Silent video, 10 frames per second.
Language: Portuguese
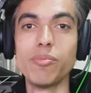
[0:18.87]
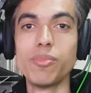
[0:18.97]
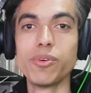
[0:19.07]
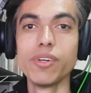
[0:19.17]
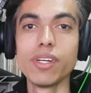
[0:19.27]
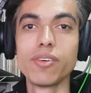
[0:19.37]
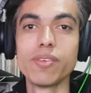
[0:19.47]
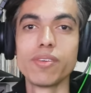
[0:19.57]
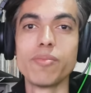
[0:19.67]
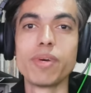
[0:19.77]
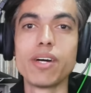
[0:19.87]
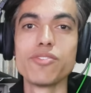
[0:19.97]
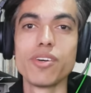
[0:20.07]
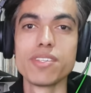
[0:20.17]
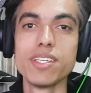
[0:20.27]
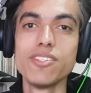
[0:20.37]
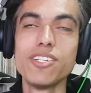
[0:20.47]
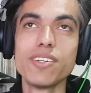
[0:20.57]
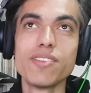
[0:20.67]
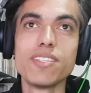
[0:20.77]
por comprar os jogos
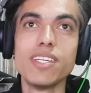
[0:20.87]
antigos.